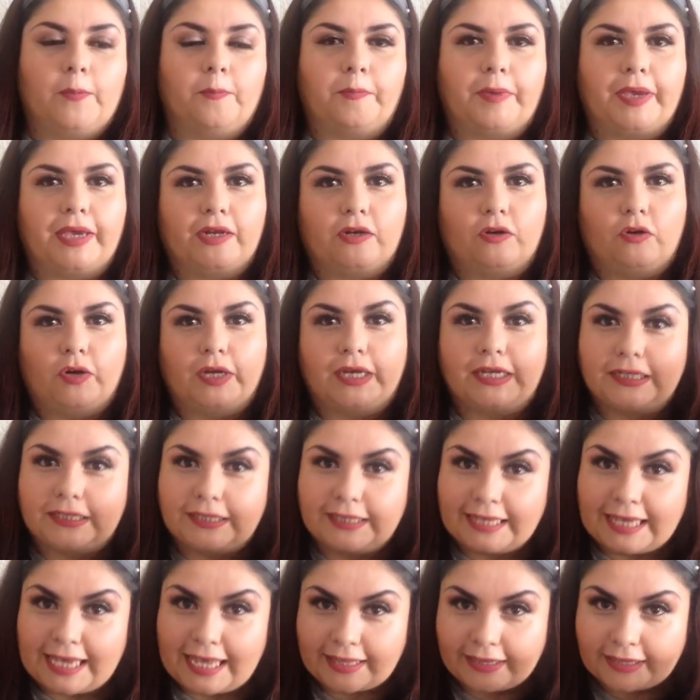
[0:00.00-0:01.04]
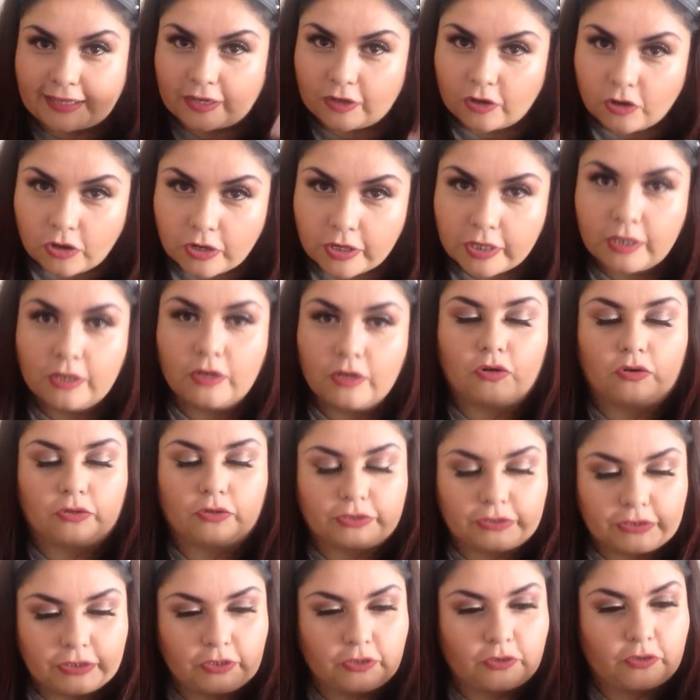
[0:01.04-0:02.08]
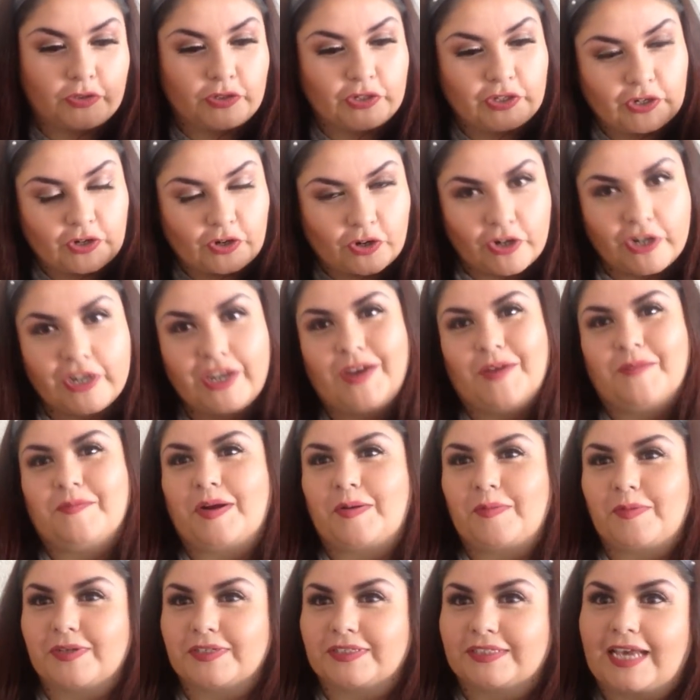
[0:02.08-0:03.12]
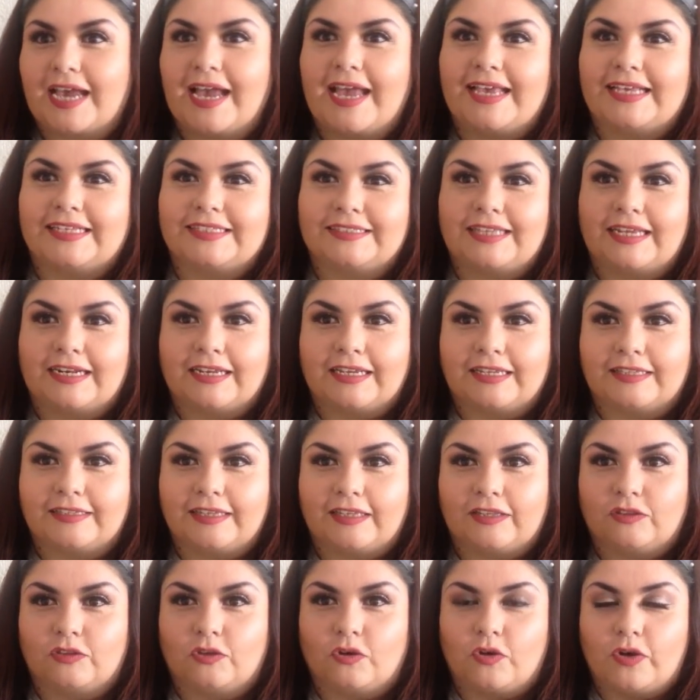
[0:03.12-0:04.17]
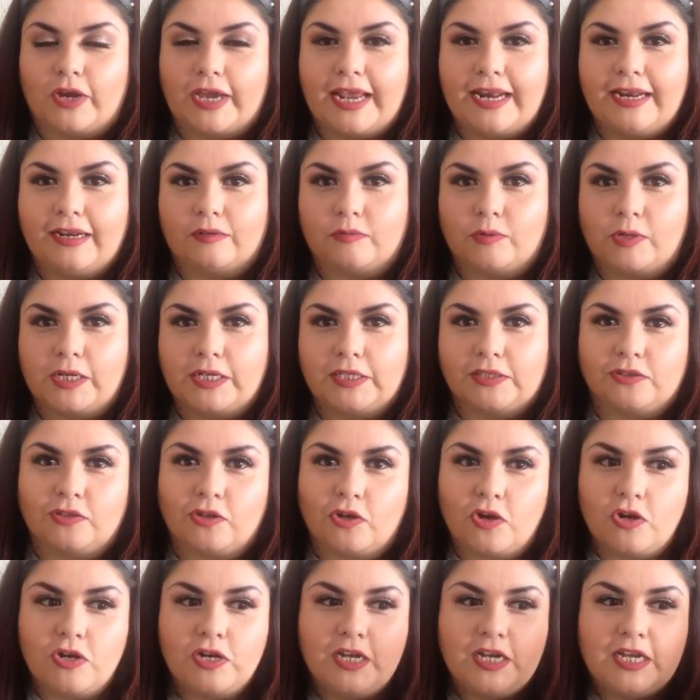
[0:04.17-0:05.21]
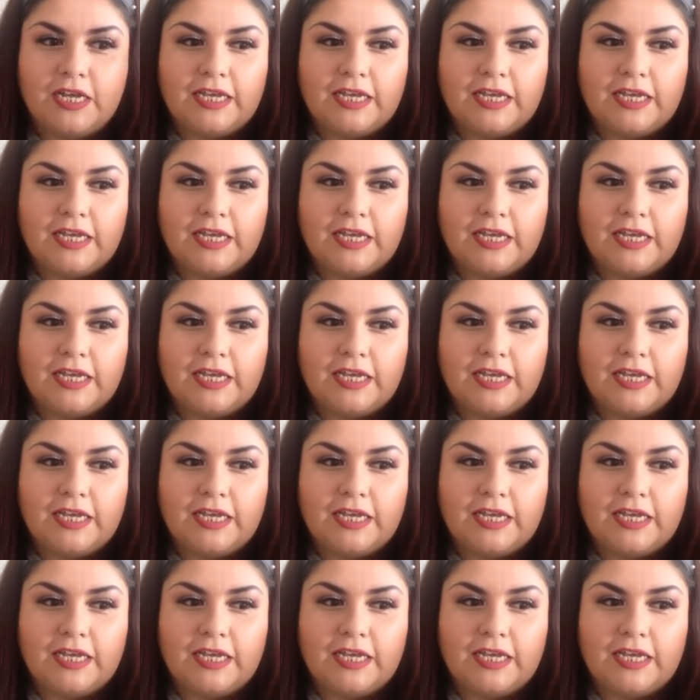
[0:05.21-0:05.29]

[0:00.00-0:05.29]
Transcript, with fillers: pero el día de hoy, hoy, hoy, hoy, vamos a estar quitando el arbolito,